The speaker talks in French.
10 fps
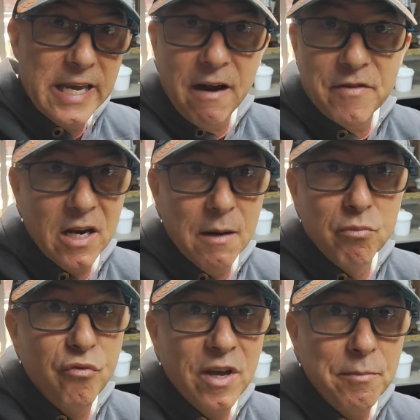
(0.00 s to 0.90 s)
et elle vient la
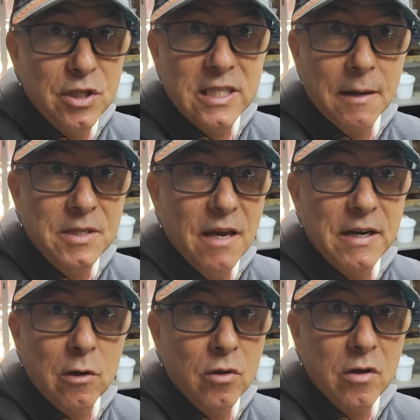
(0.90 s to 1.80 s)
bouffer petit à petit
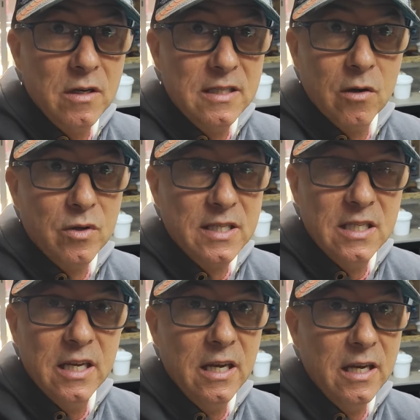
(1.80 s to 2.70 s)
avec le temps et c'est
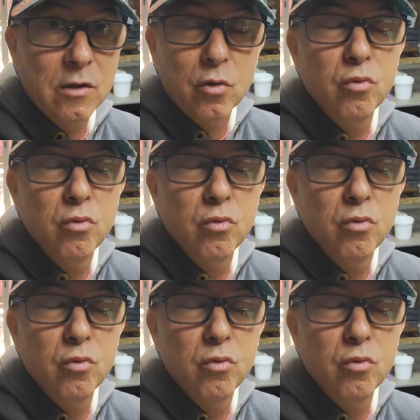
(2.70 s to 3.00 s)
oxydé et